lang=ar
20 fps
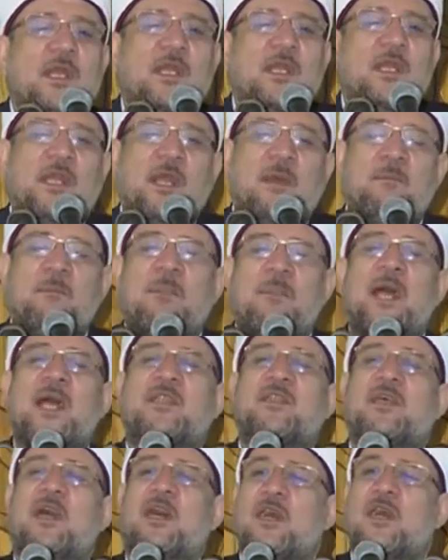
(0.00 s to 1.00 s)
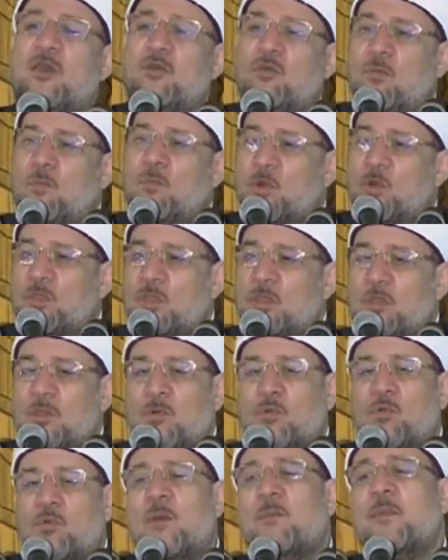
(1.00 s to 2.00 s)
كم مات قوم
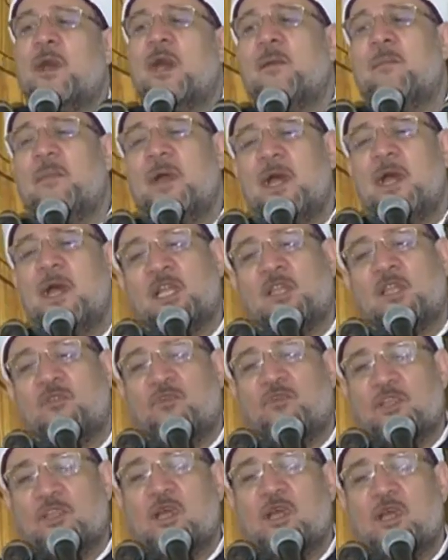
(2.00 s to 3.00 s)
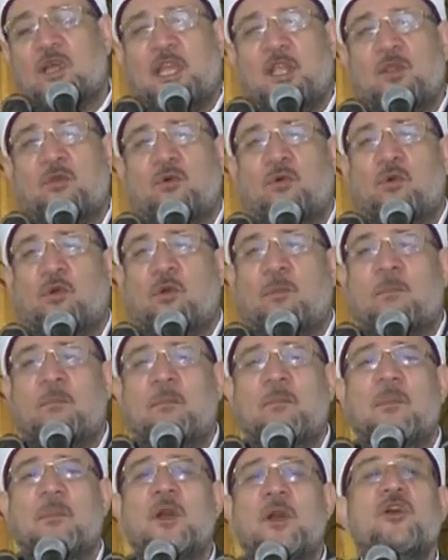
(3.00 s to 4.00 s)
وما ماتت فضائلهم
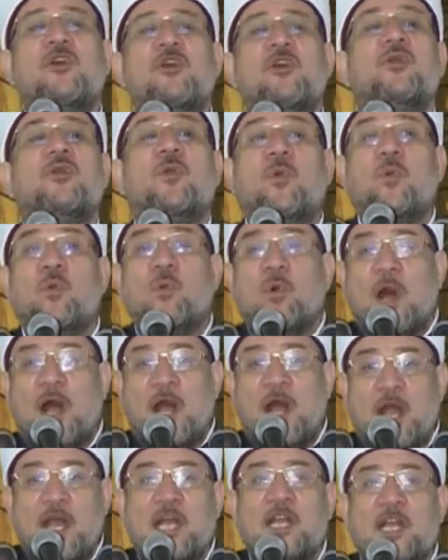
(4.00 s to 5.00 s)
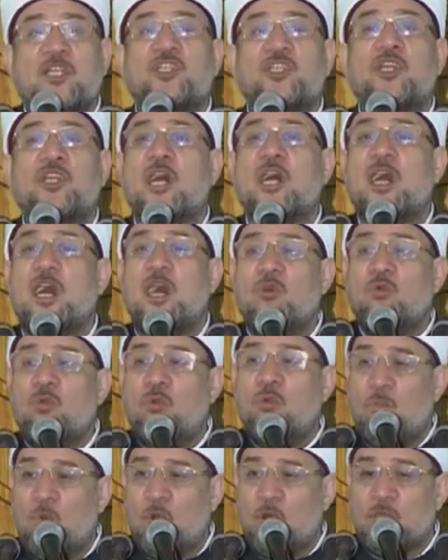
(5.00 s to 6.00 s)
وعاش
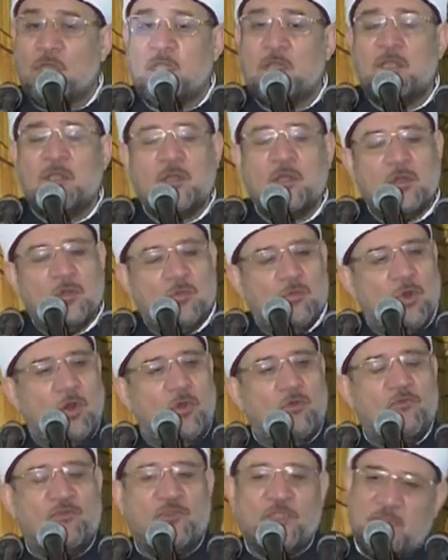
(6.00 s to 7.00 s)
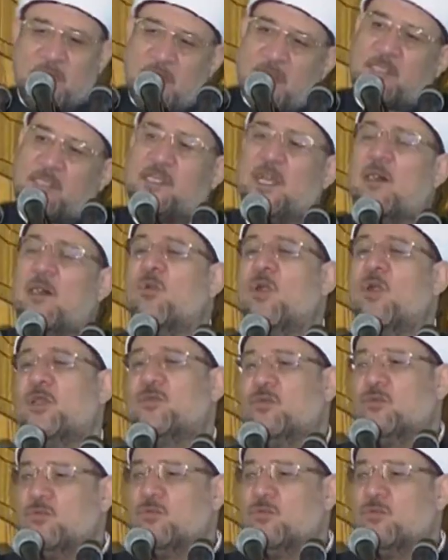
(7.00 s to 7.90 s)
قوم وهم في الناس اموات